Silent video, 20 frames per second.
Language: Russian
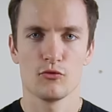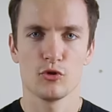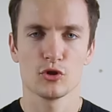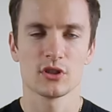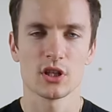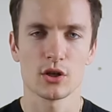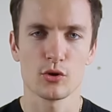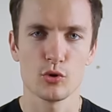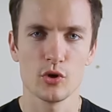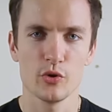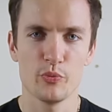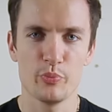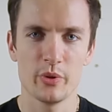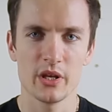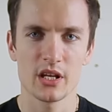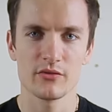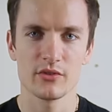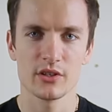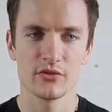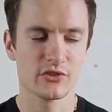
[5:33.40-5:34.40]
Вот такой
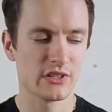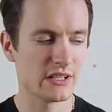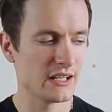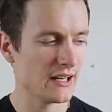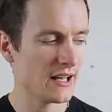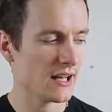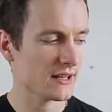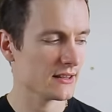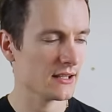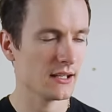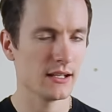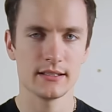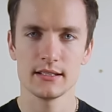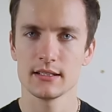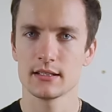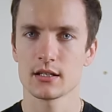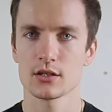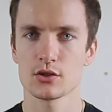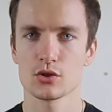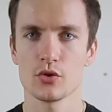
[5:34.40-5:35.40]
первый взгляд на
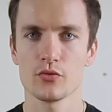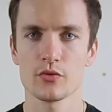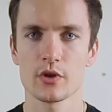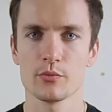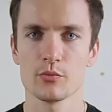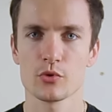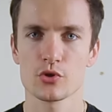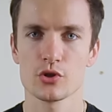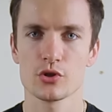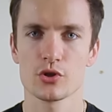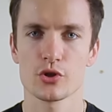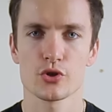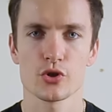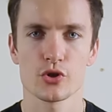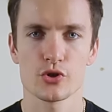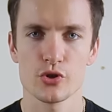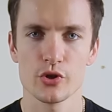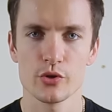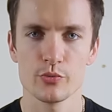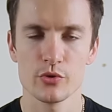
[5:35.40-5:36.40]
эти кроссовки, может
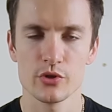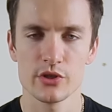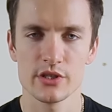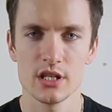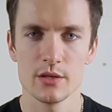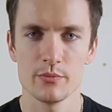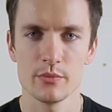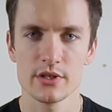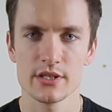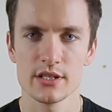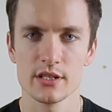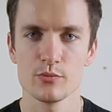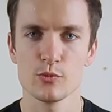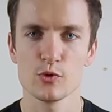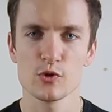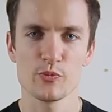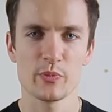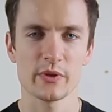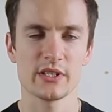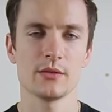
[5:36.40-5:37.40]
еще что-нибудь с ними
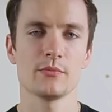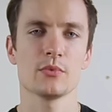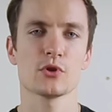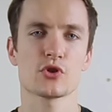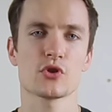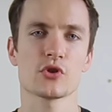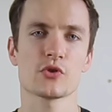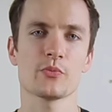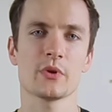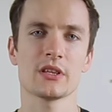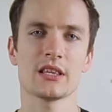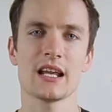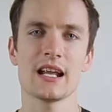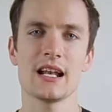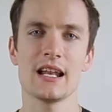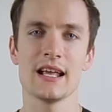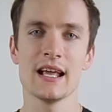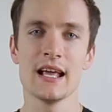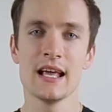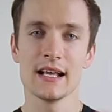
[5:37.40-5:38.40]
сниму. Спасибо, что
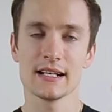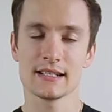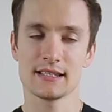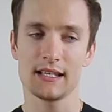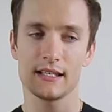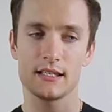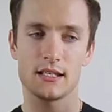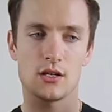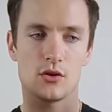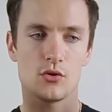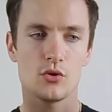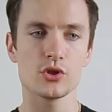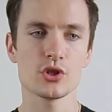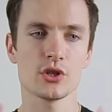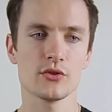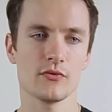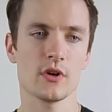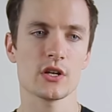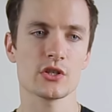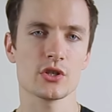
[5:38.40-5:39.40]
смотрели. Кстати,
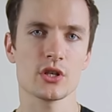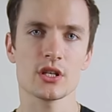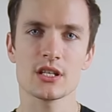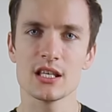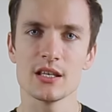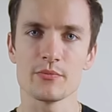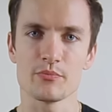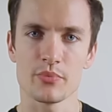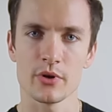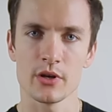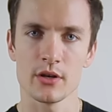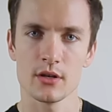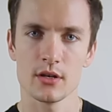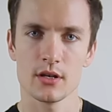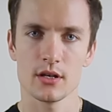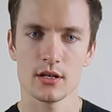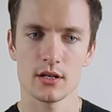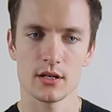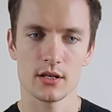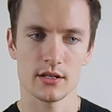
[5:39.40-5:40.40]
очень важный тип.
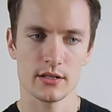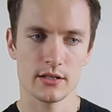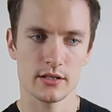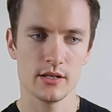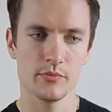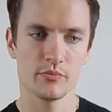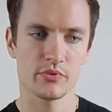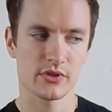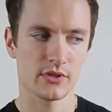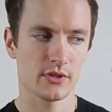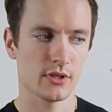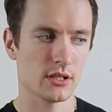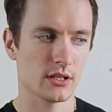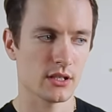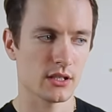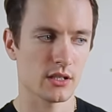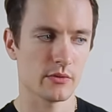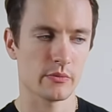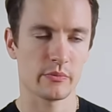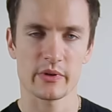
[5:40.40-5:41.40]
Э, типс,
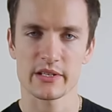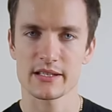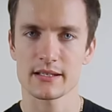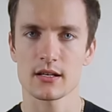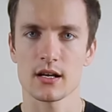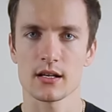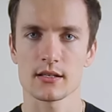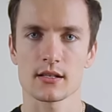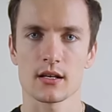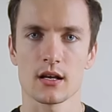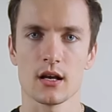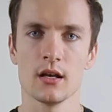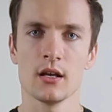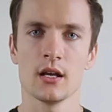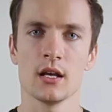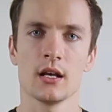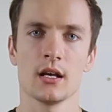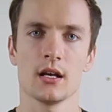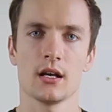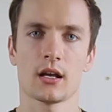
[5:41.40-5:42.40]
это типа подсказка.
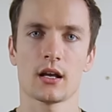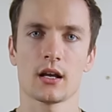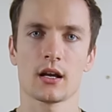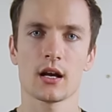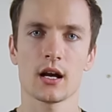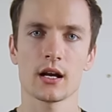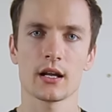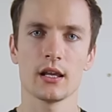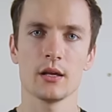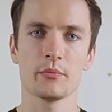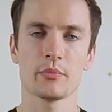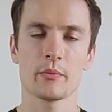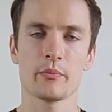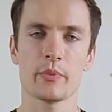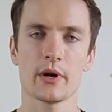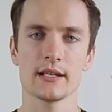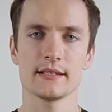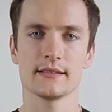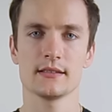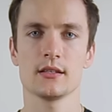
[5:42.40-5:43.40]
Э, как не
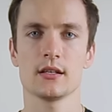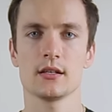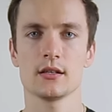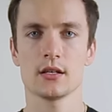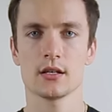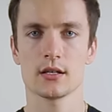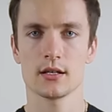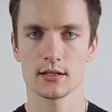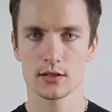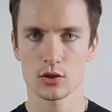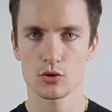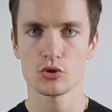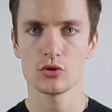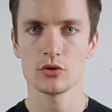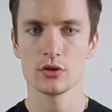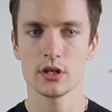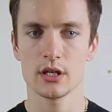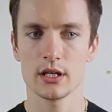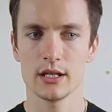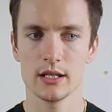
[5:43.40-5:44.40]
попасть на
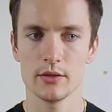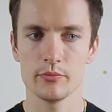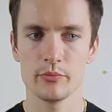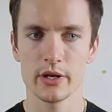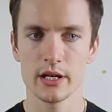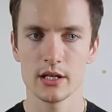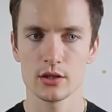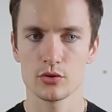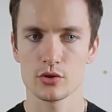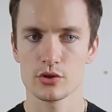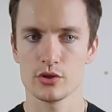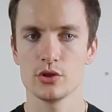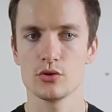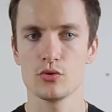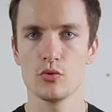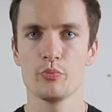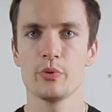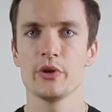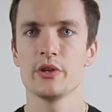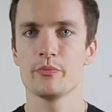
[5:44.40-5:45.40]
лохотрон на eBay, то есть не
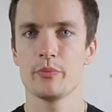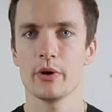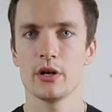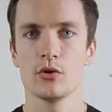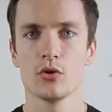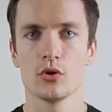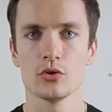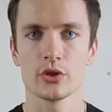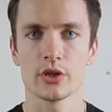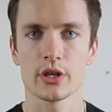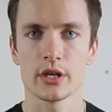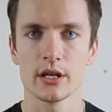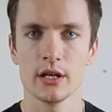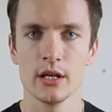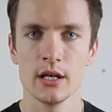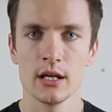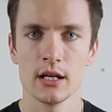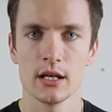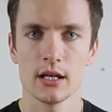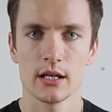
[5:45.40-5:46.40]
купить паленки,
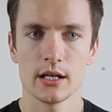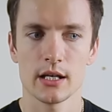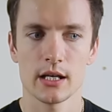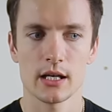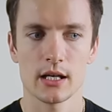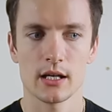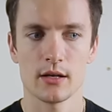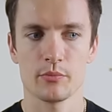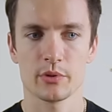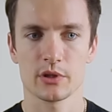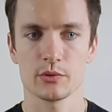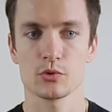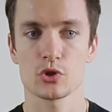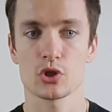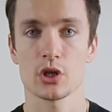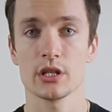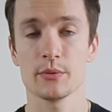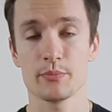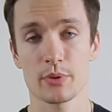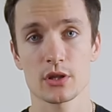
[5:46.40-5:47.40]
э, потому
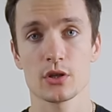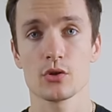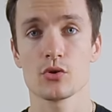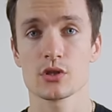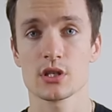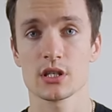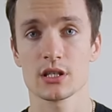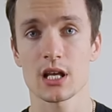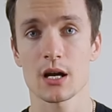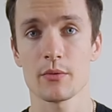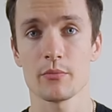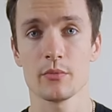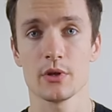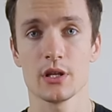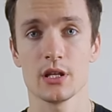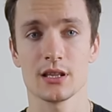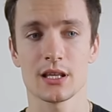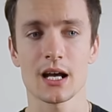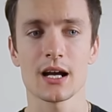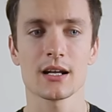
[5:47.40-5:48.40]
что они продаются там
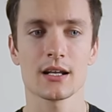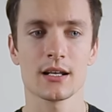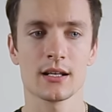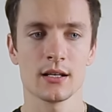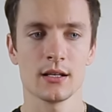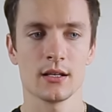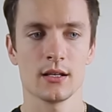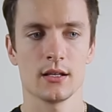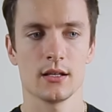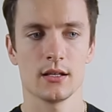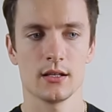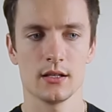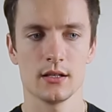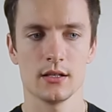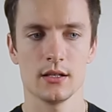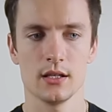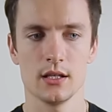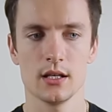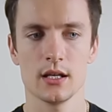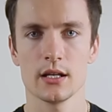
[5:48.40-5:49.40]
и так, и,
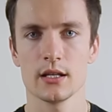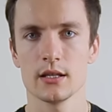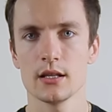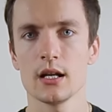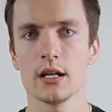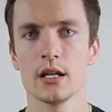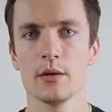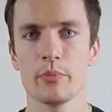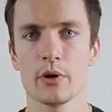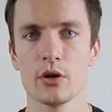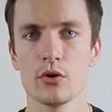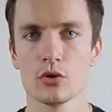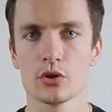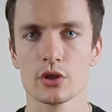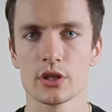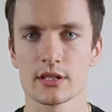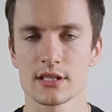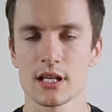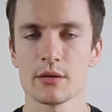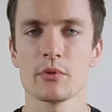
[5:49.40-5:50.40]
и оригинальные
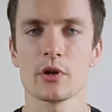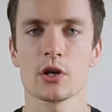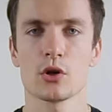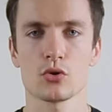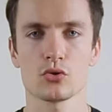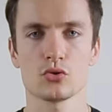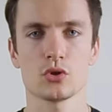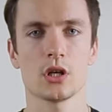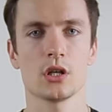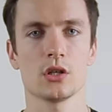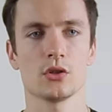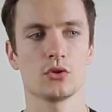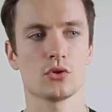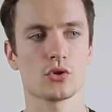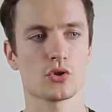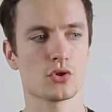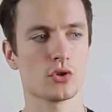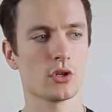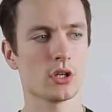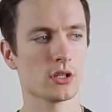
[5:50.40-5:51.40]
паленки. Самое крутое
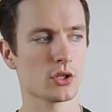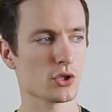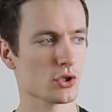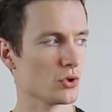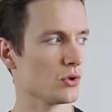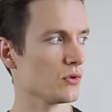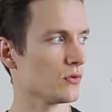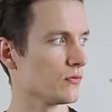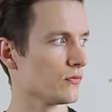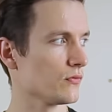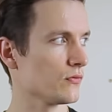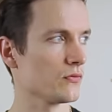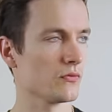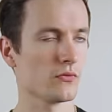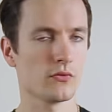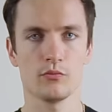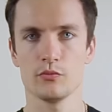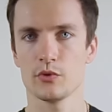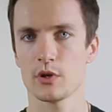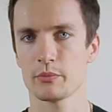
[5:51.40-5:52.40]
то, что я нашел
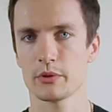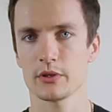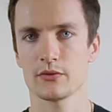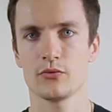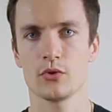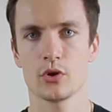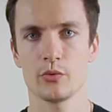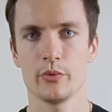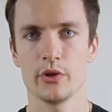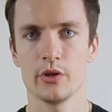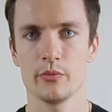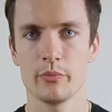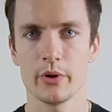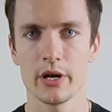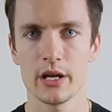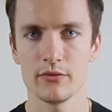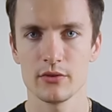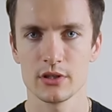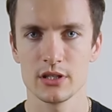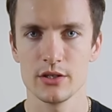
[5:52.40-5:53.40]
в, на платформе
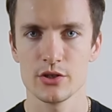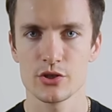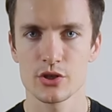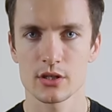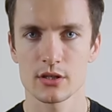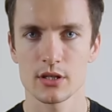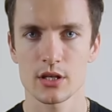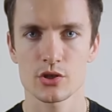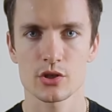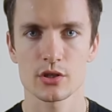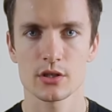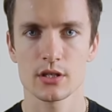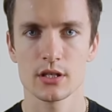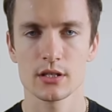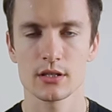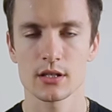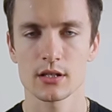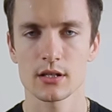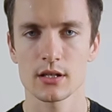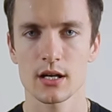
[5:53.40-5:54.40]
eBay, в отличие от наших
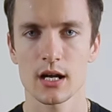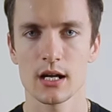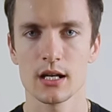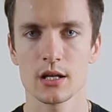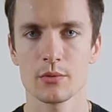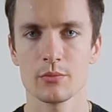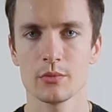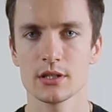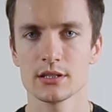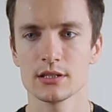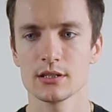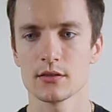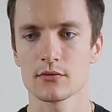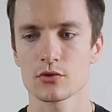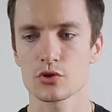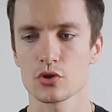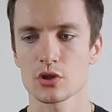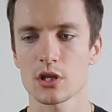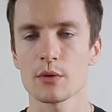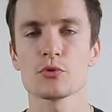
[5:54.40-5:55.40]
каких-то локальных
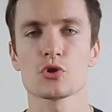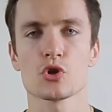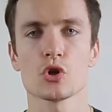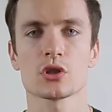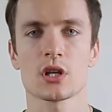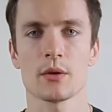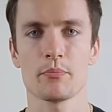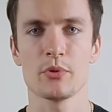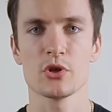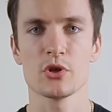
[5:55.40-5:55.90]
магазинов, что там четко